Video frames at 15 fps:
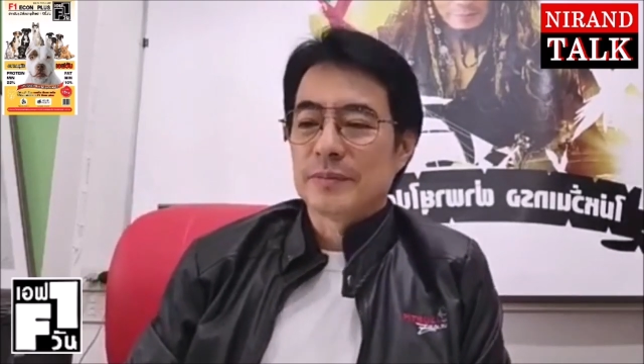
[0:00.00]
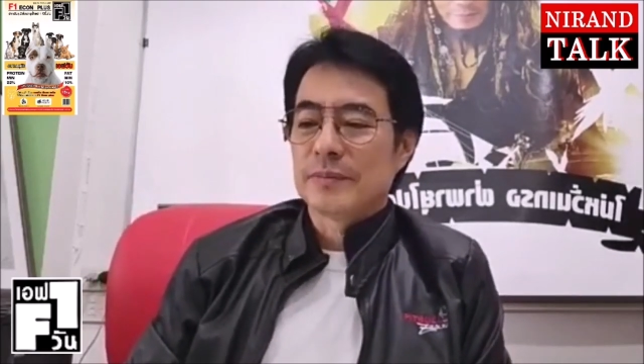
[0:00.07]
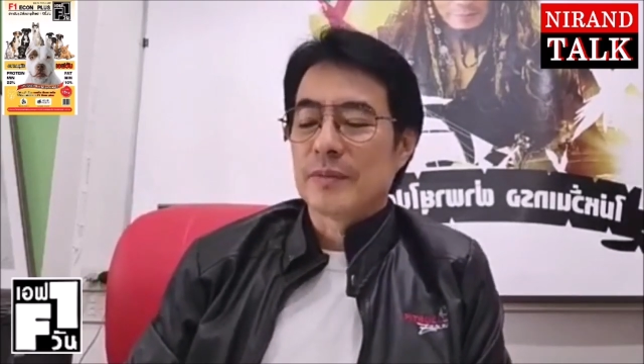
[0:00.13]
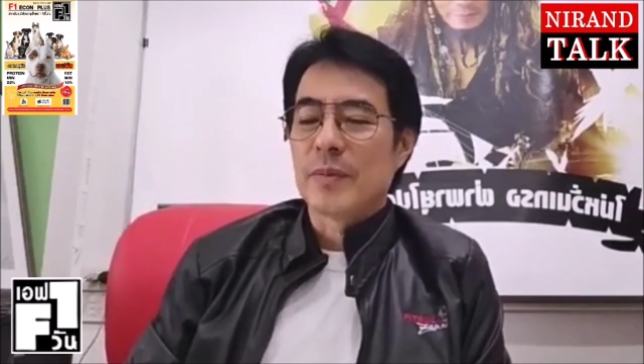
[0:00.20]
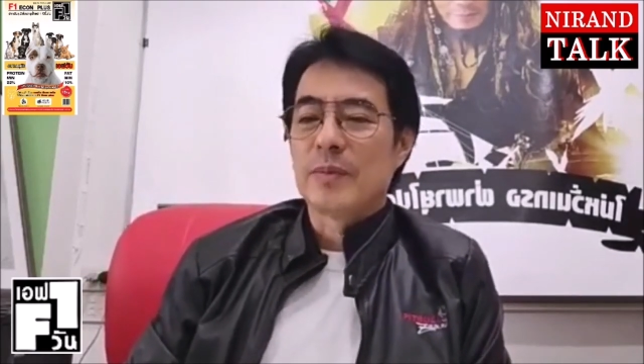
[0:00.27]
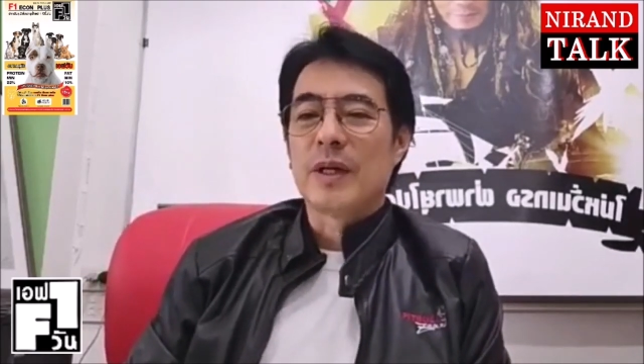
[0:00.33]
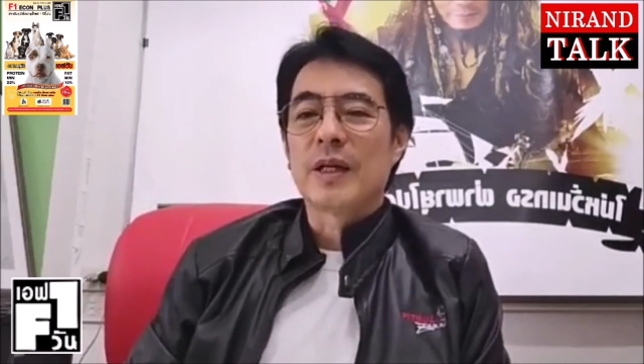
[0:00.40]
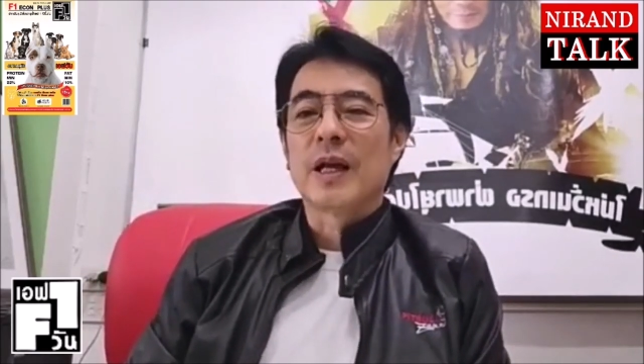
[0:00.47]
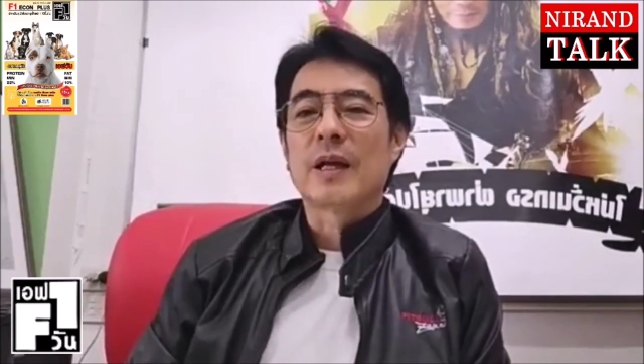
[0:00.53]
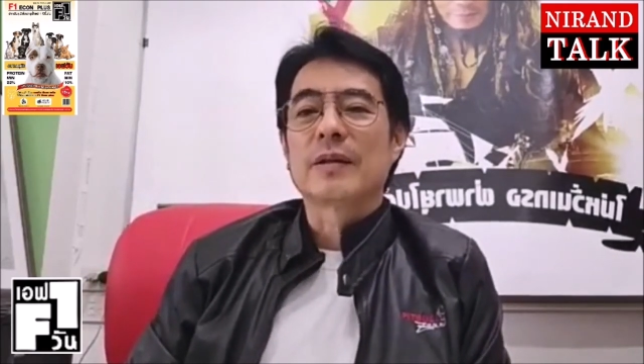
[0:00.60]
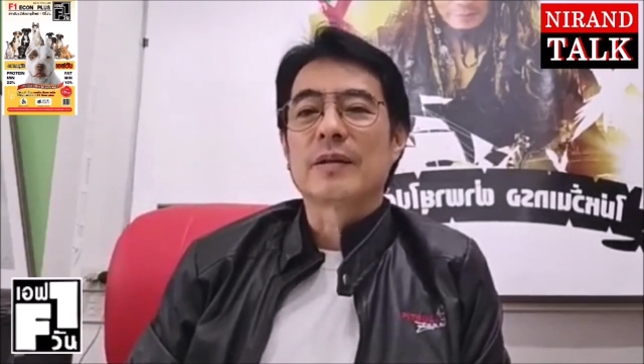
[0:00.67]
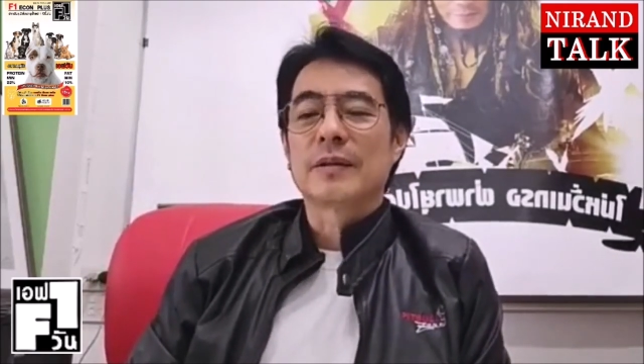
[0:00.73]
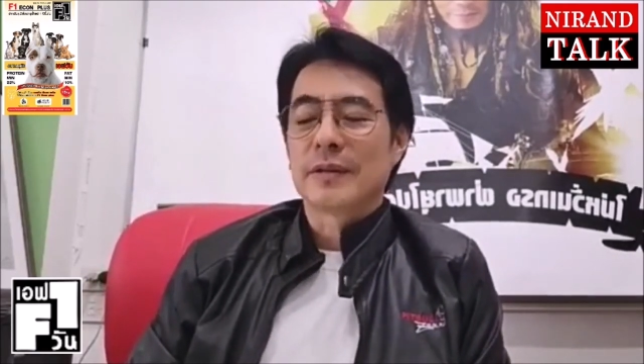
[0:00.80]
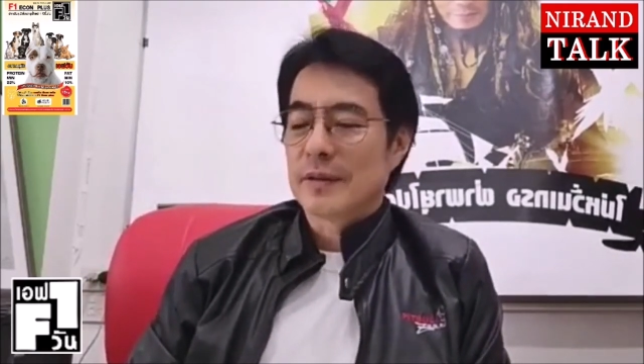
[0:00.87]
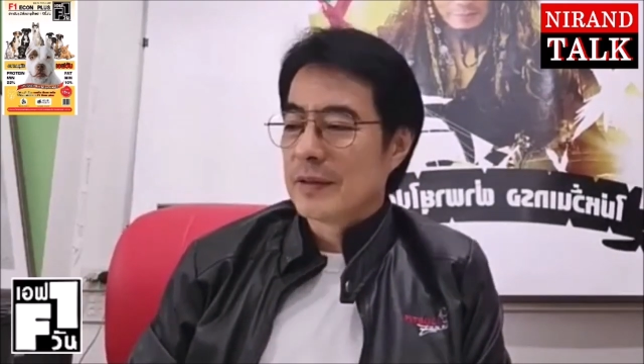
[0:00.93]
ก็เผยก็
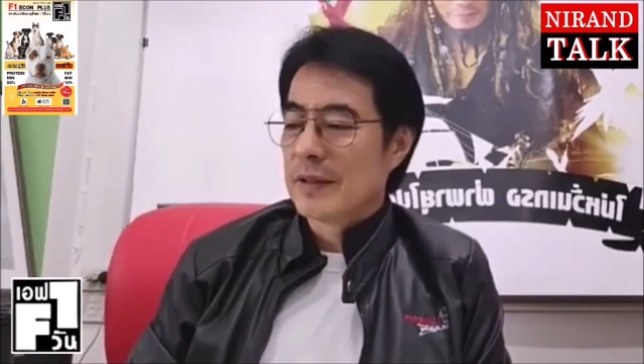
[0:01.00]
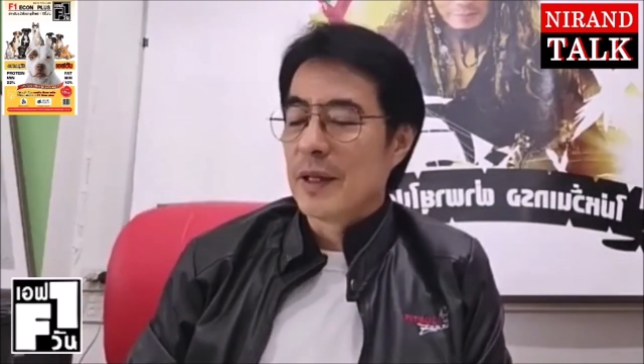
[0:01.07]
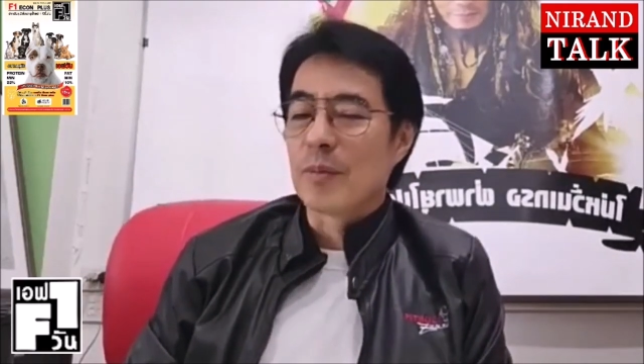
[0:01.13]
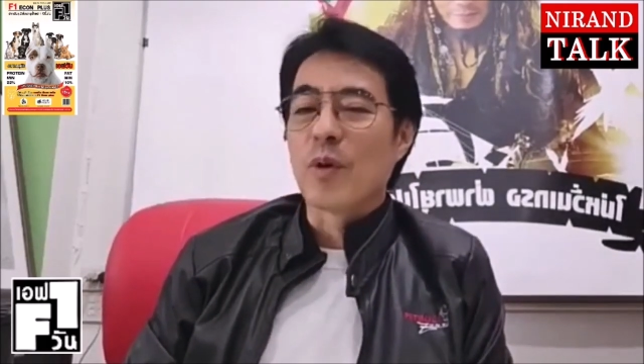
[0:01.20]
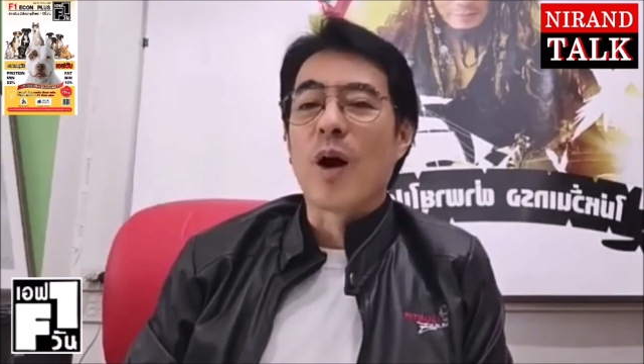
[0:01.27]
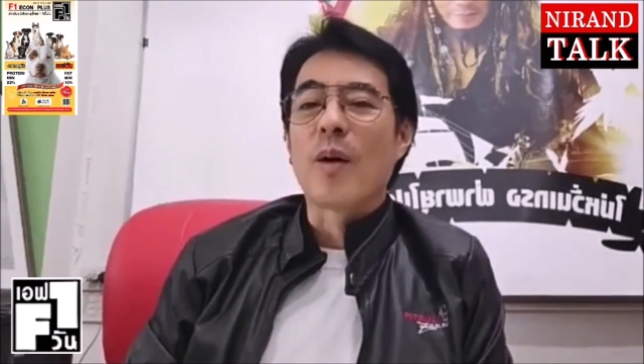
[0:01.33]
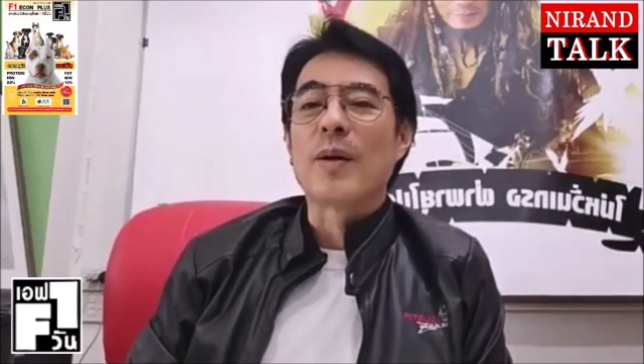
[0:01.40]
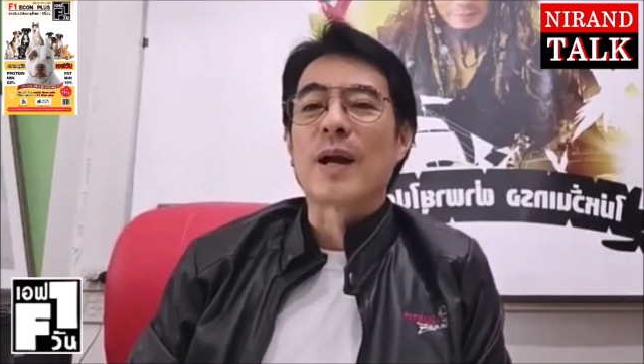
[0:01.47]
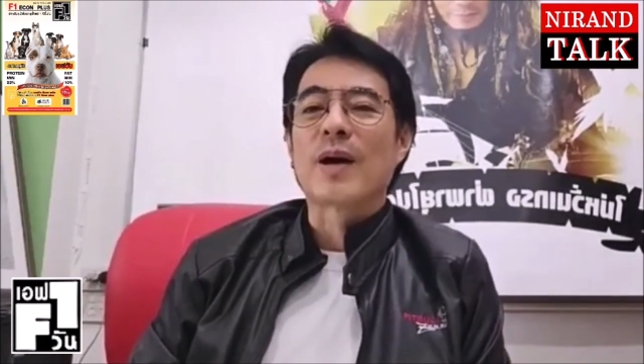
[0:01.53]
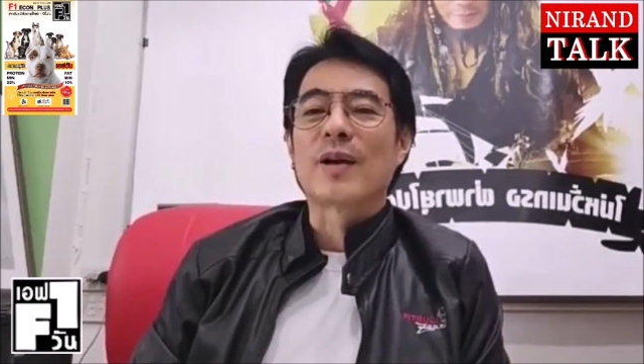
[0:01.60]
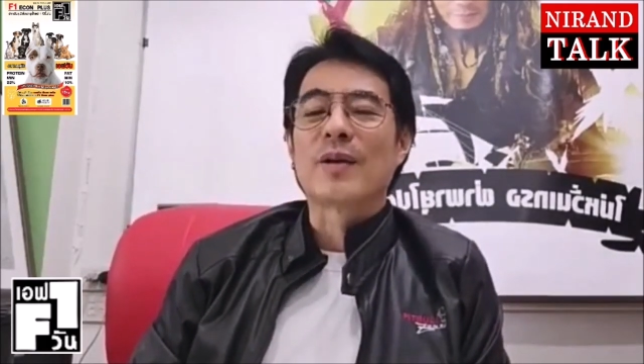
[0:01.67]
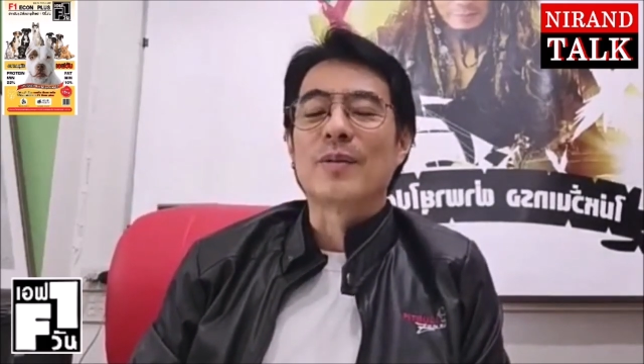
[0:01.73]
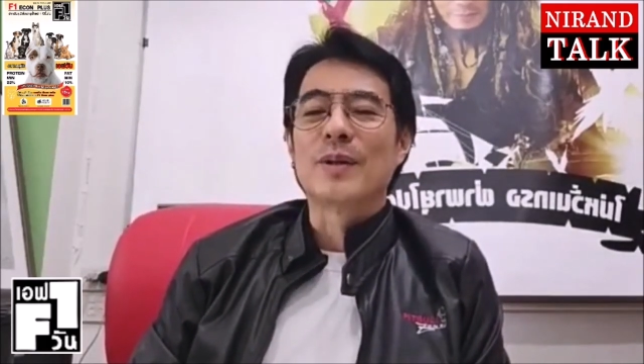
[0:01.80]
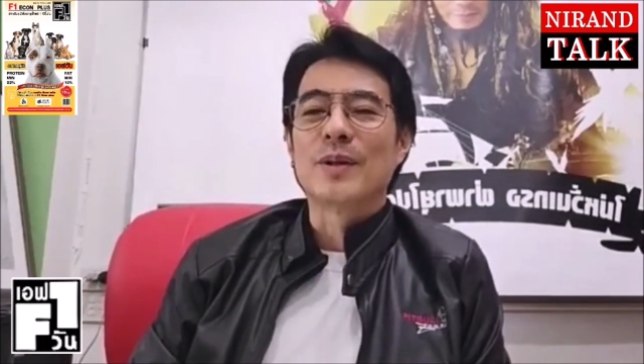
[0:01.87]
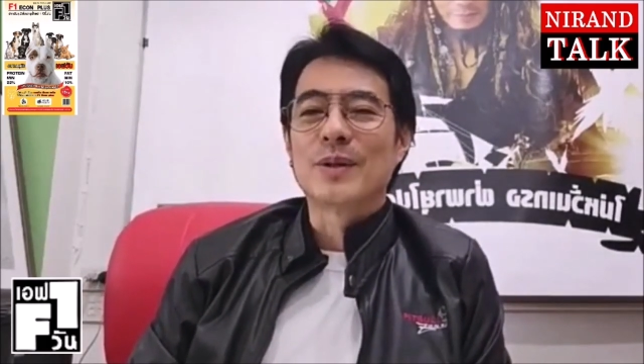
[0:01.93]
เรียบร้อยไปแล้วก็
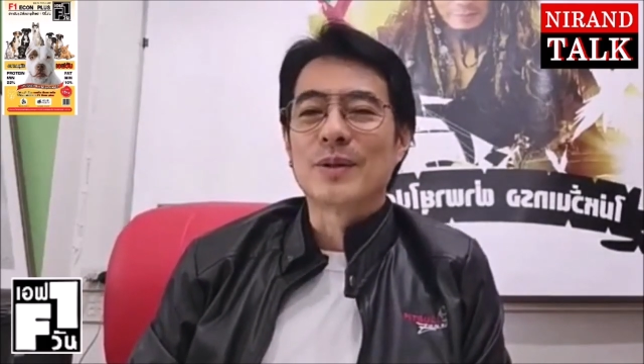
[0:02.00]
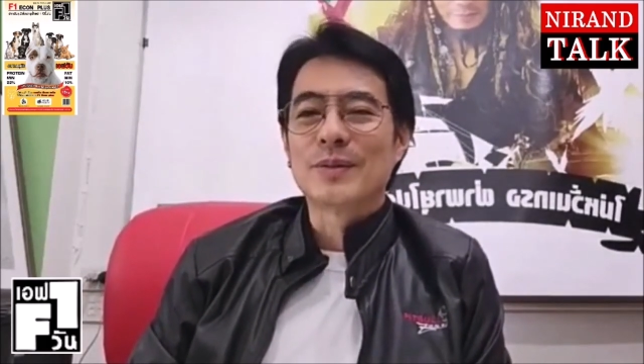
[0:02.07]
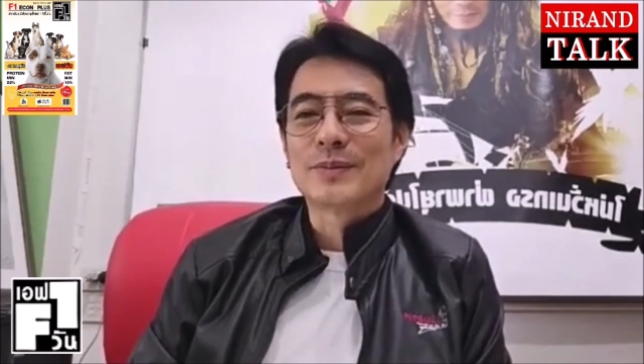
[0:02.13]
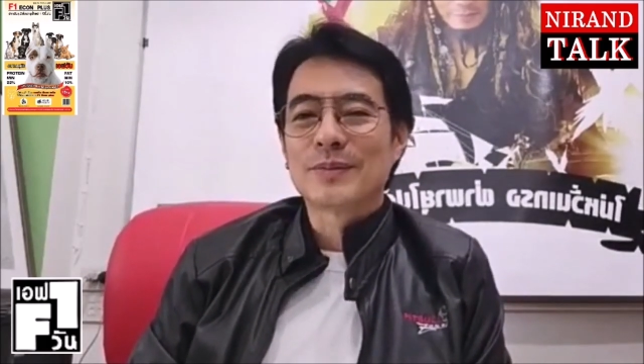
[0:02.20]
ไม่รู้